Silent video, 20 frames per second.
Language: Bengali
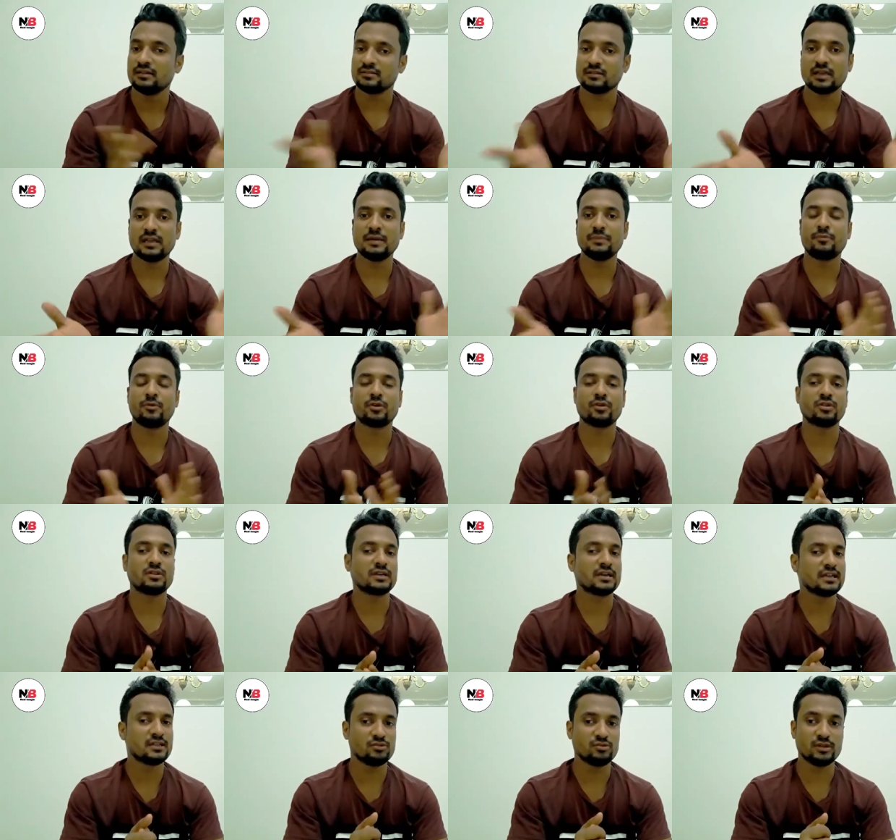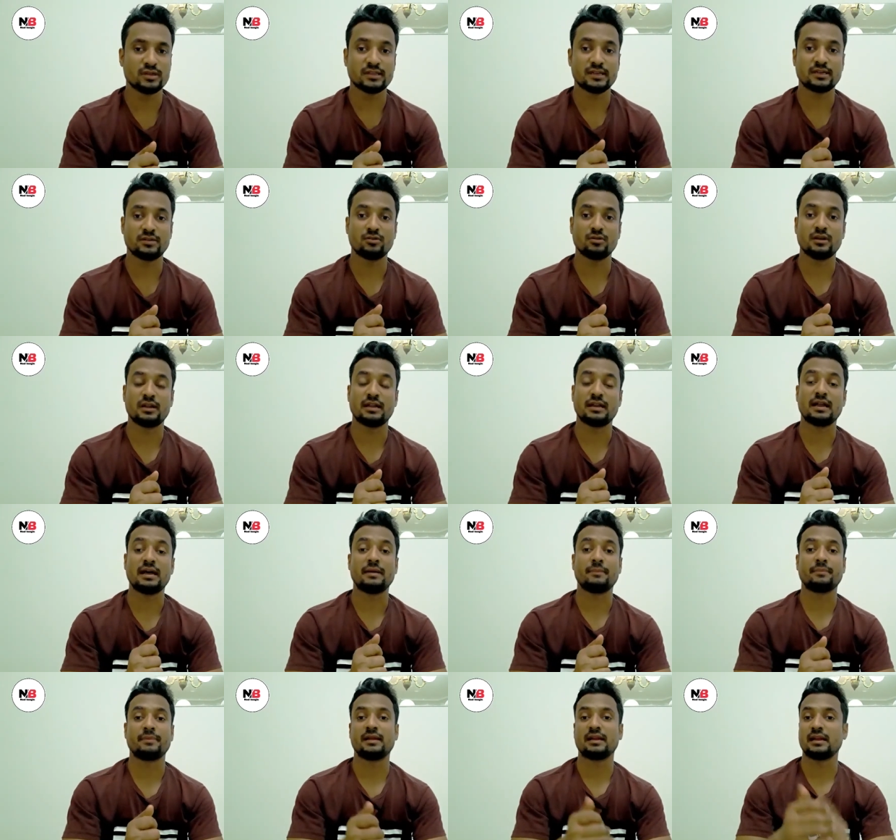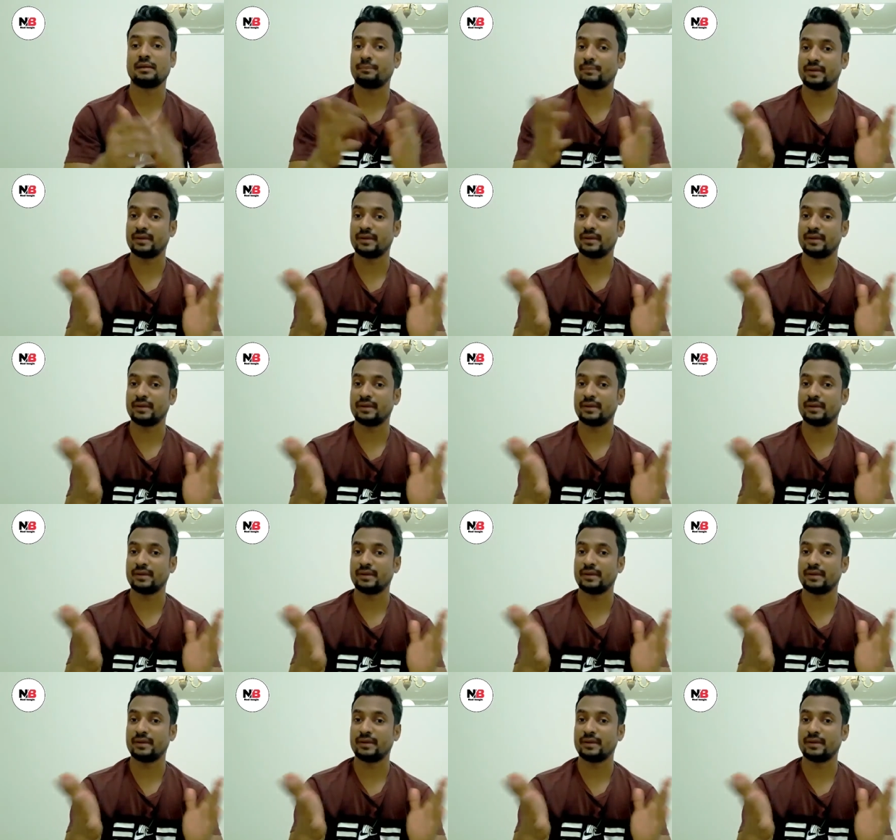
তাহলে পনেরো থেকে দুই হাজার ডলার আপনারা